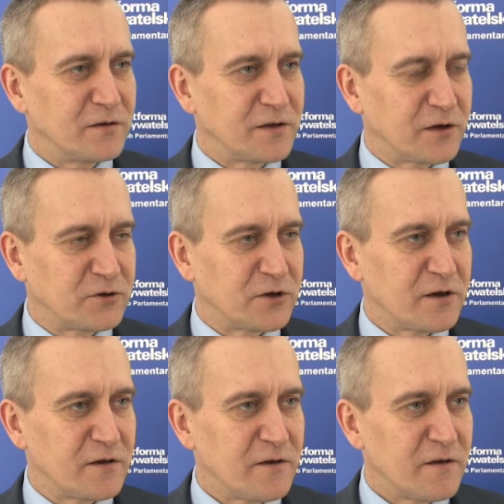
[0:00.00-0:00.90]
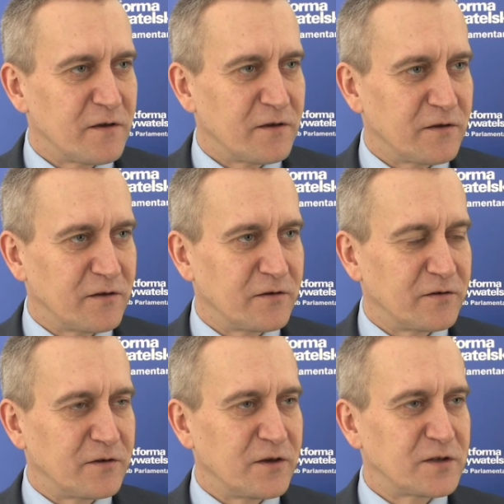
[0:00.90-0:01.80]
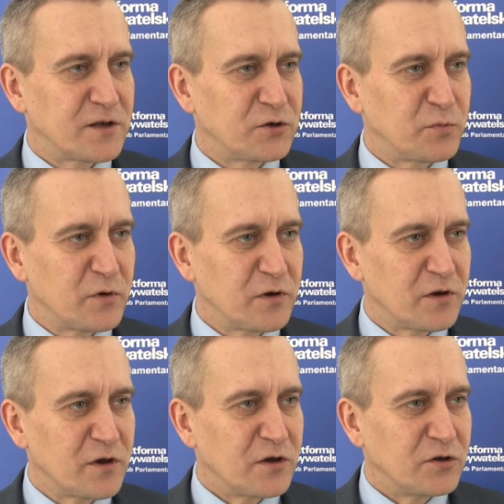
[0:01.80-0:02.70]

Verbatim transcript: Także jesteśmy